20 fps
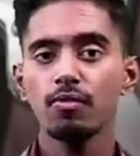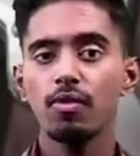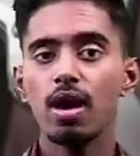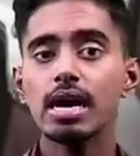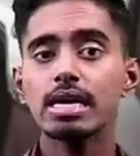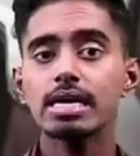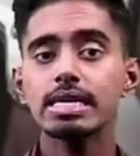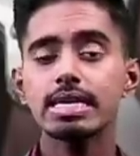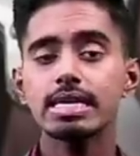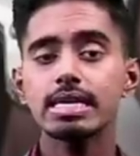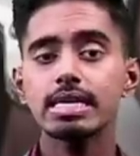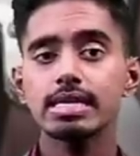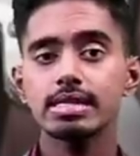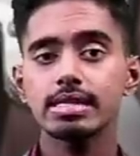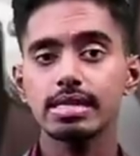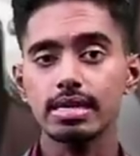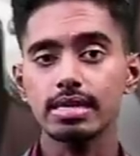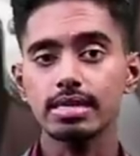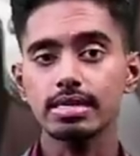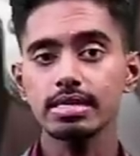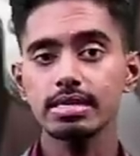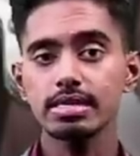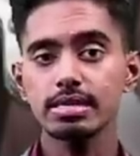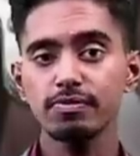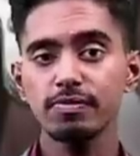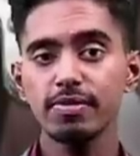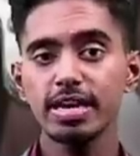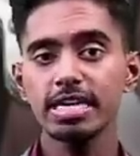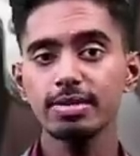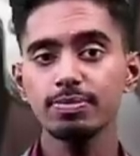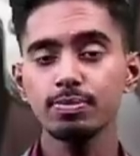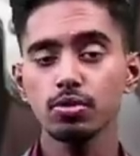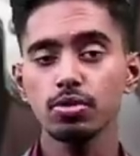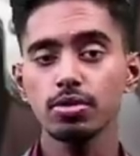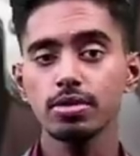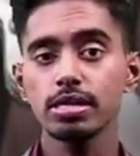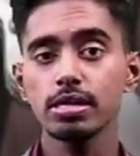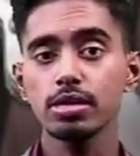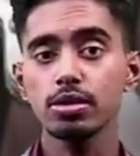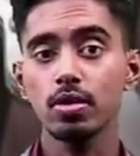வாகனங்கள் திரட்டு வீடு
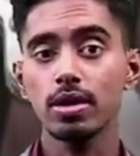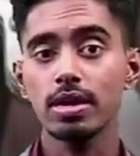புகுந்து